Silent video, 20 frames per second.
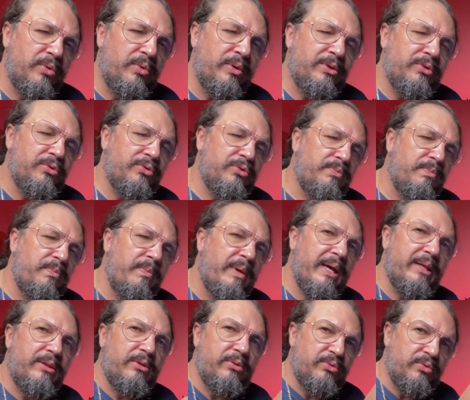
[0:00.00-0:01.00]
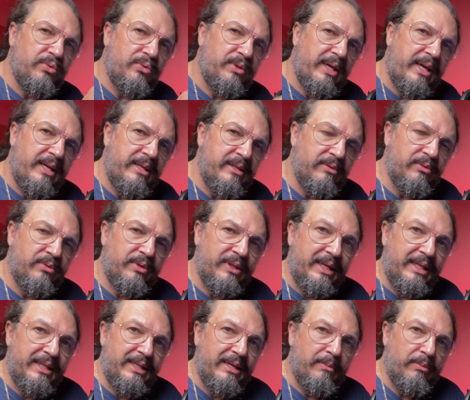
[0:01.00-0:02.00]
quantos metros o, tem, o
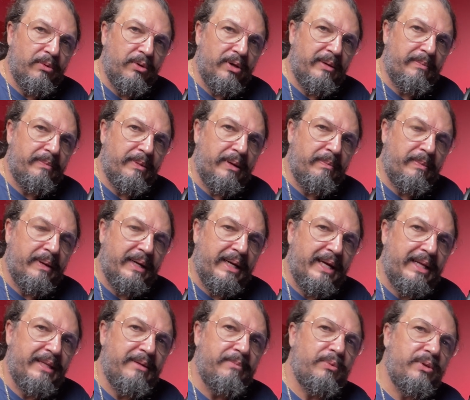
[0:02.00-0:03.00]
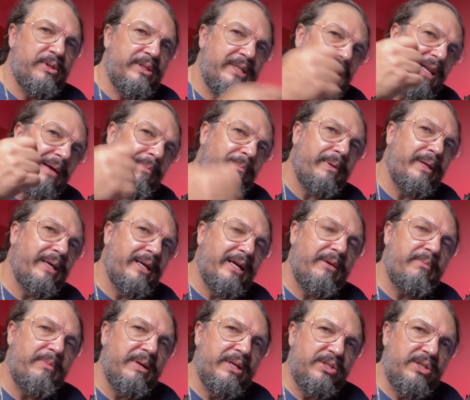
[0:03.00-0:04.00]
trem demora para parar depois que ele aplica a
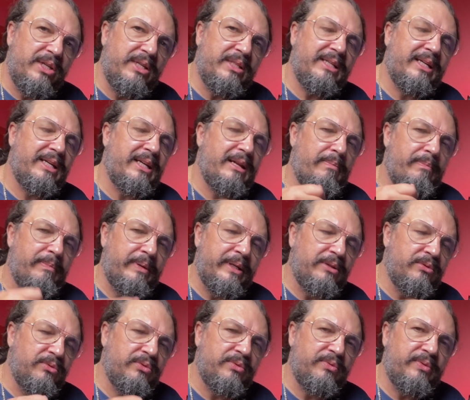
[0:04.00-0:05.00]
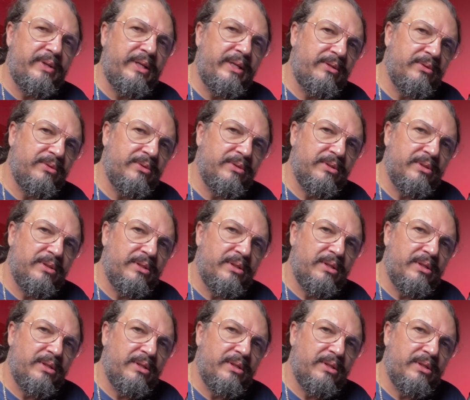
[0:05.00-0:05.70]
emergência, que ele aplica os freios?